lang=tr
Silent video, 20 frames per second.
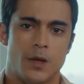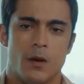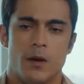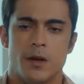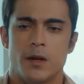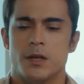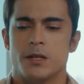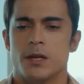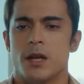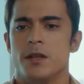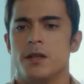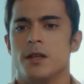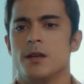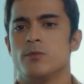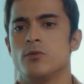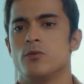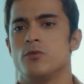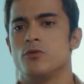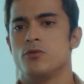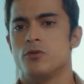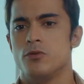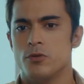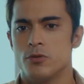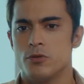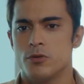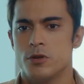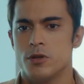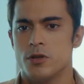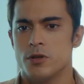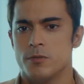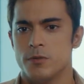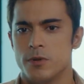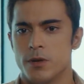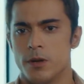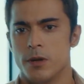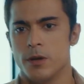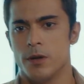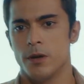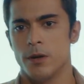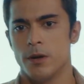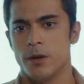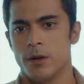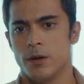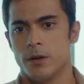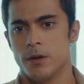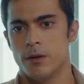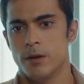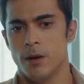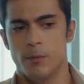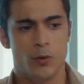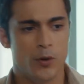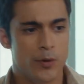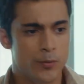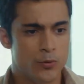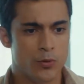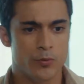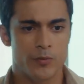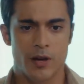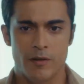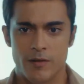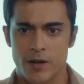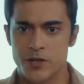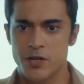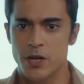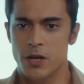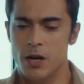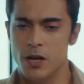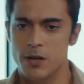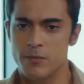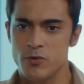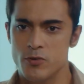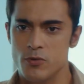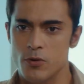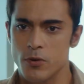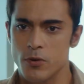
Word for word: Ya anne sen niye bunu düşünüyorsun ki şimdi? Ya böyle bir durumda evlenecek halimiz